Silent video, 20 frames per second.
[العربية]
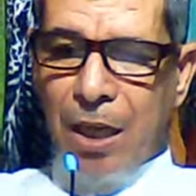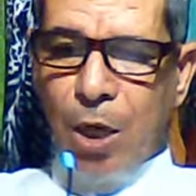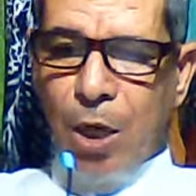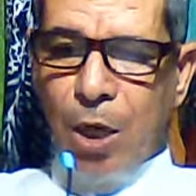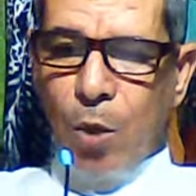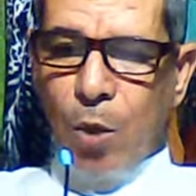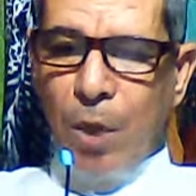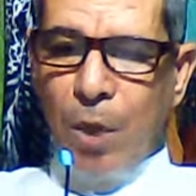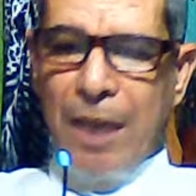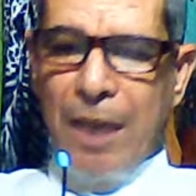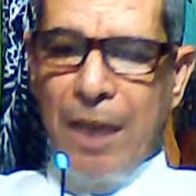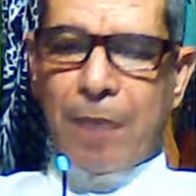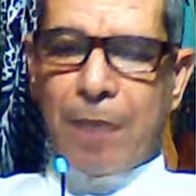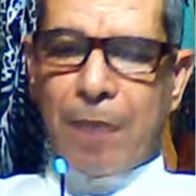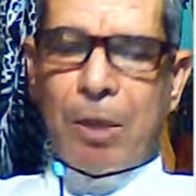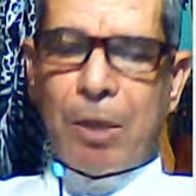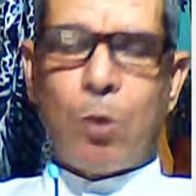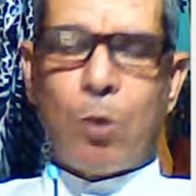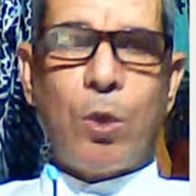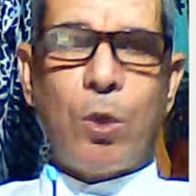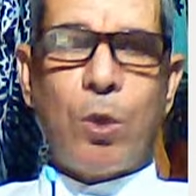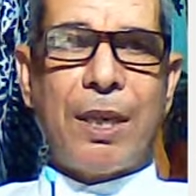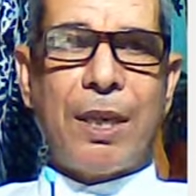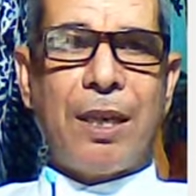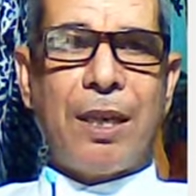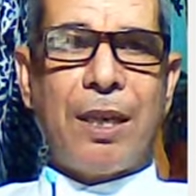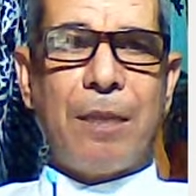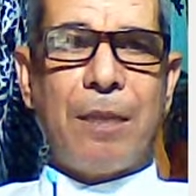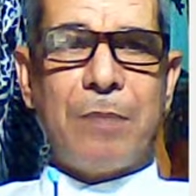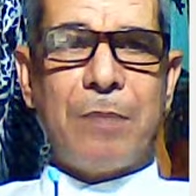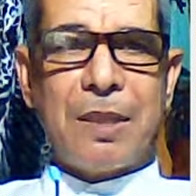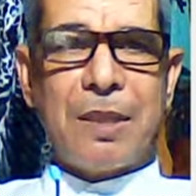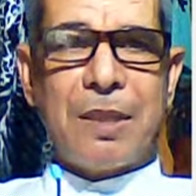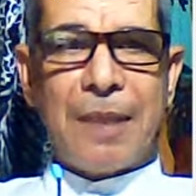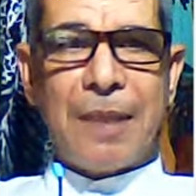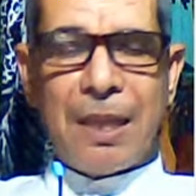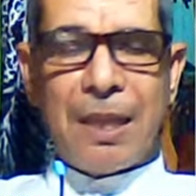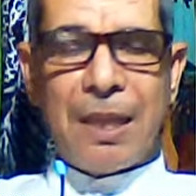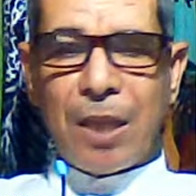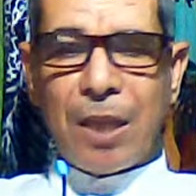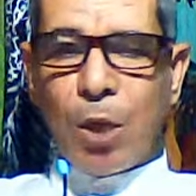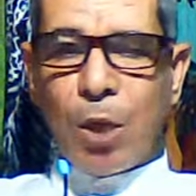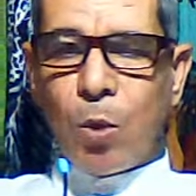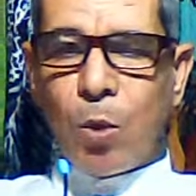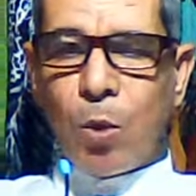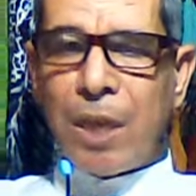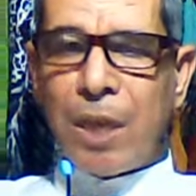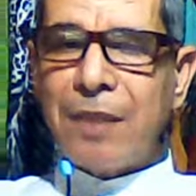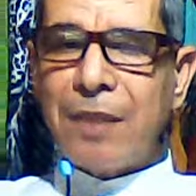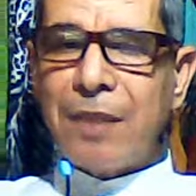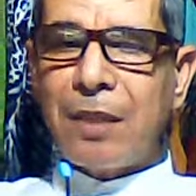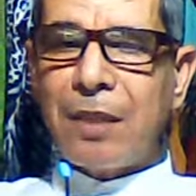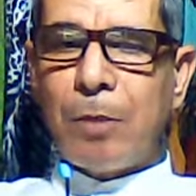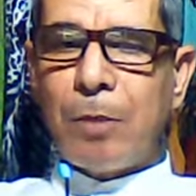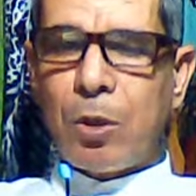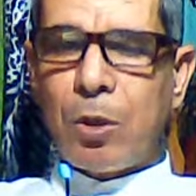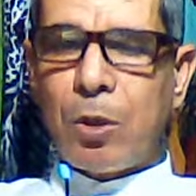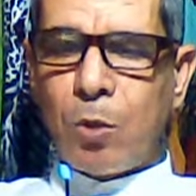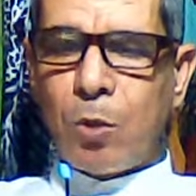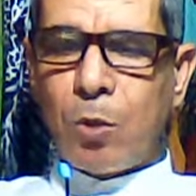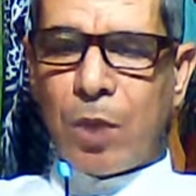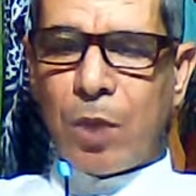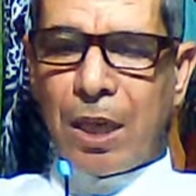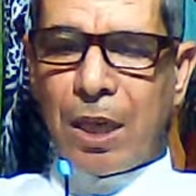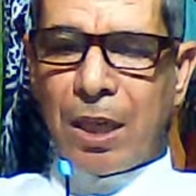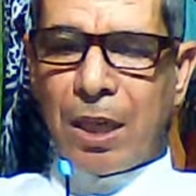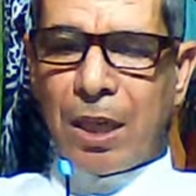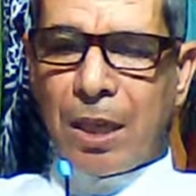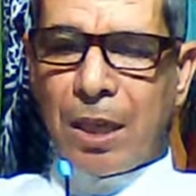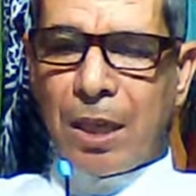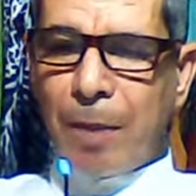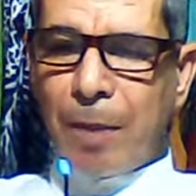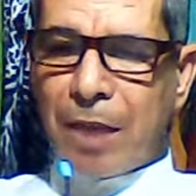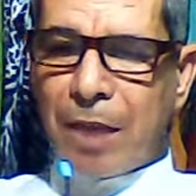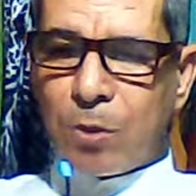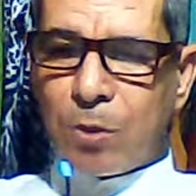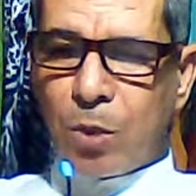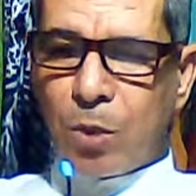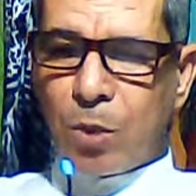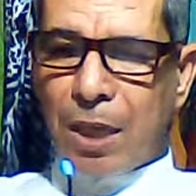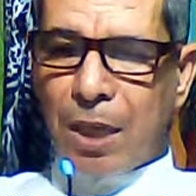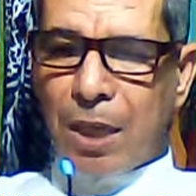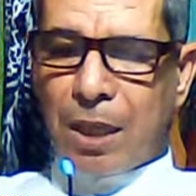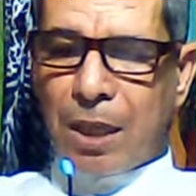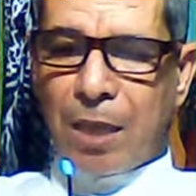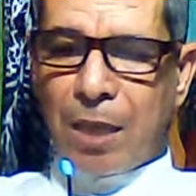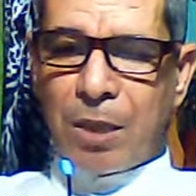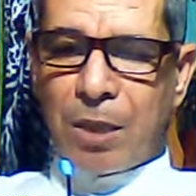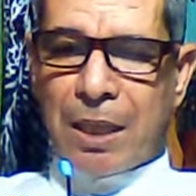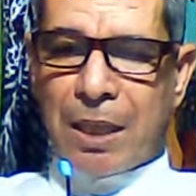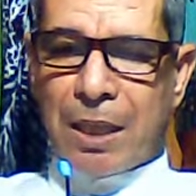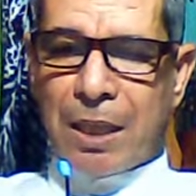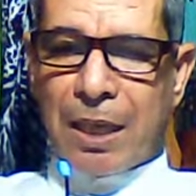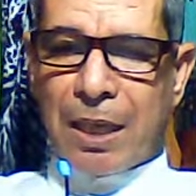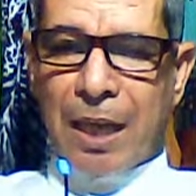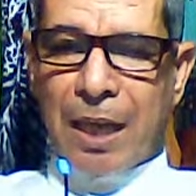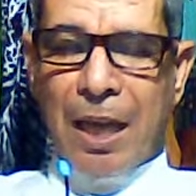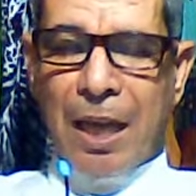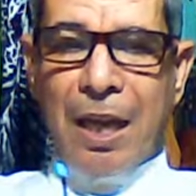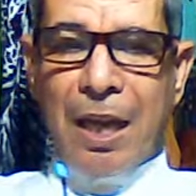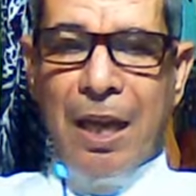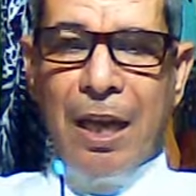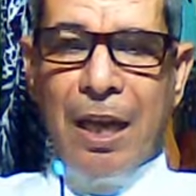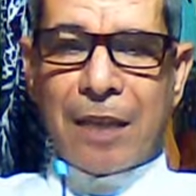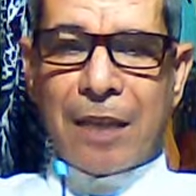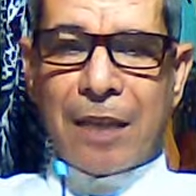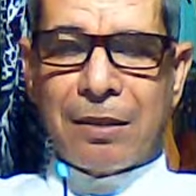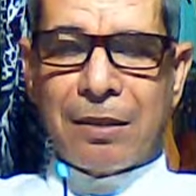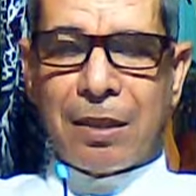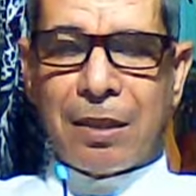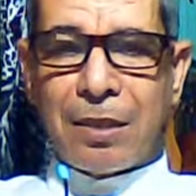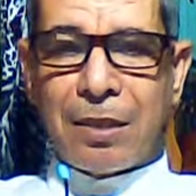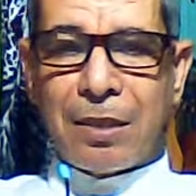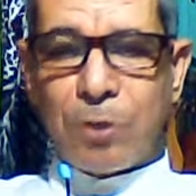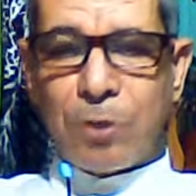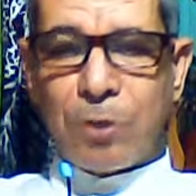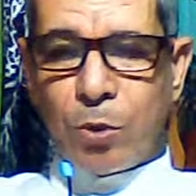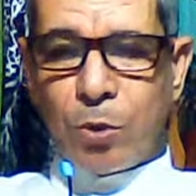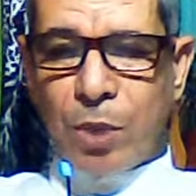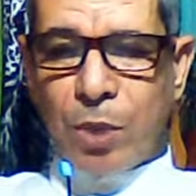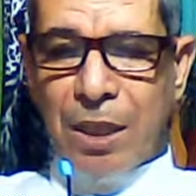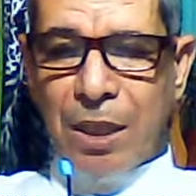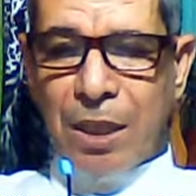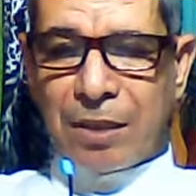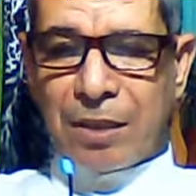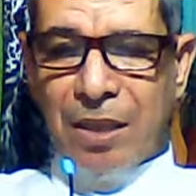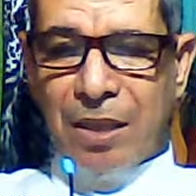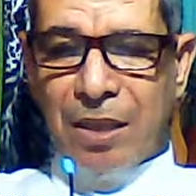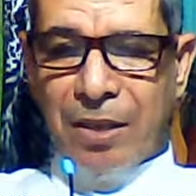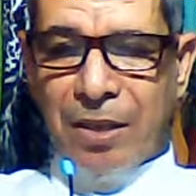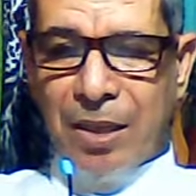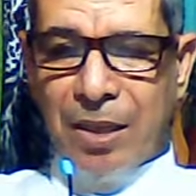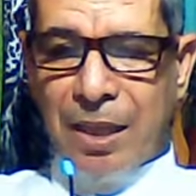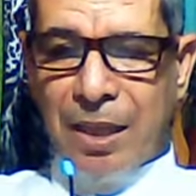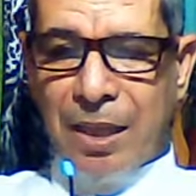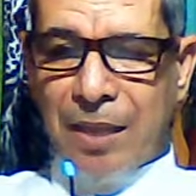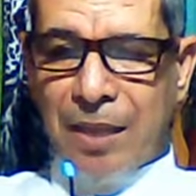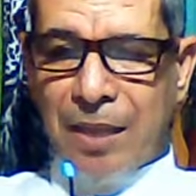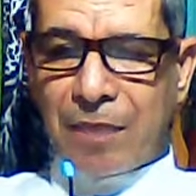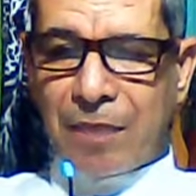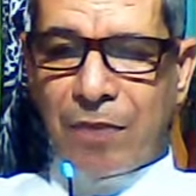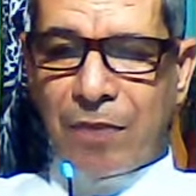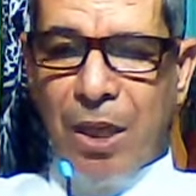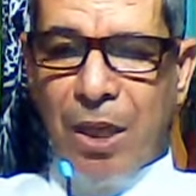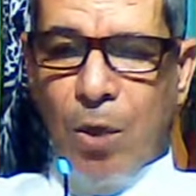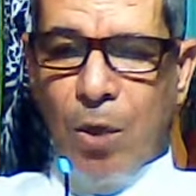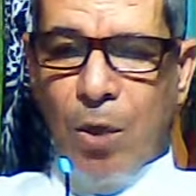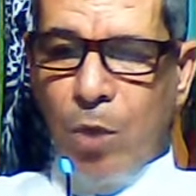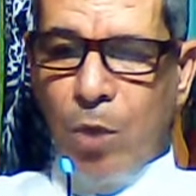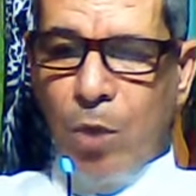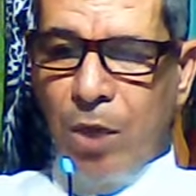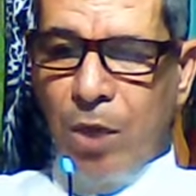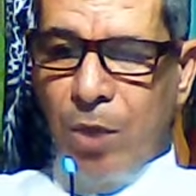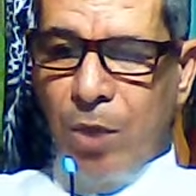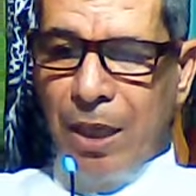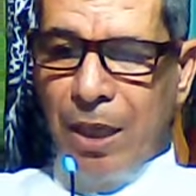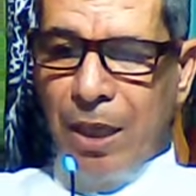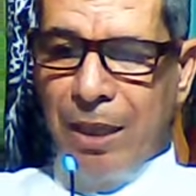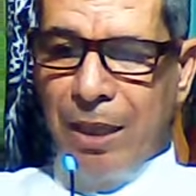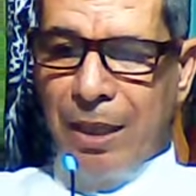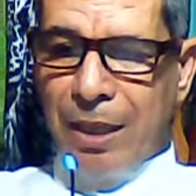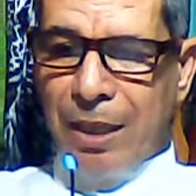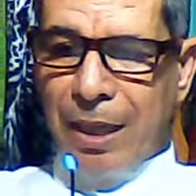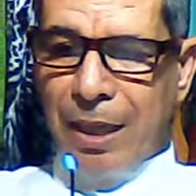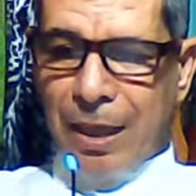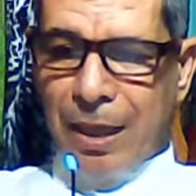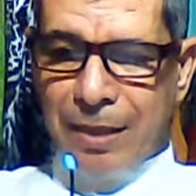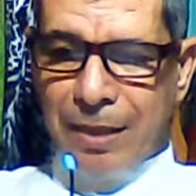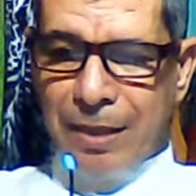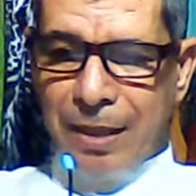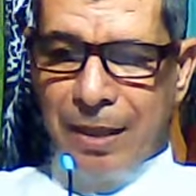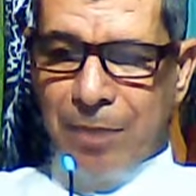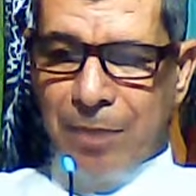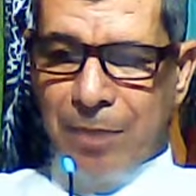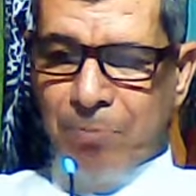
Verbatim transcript: ولا يملون من ذلك ويستمرون يبحثون عن أدوات النجاح حتى يصلوا إلى تحقيق الهدف وهو النجاح إذا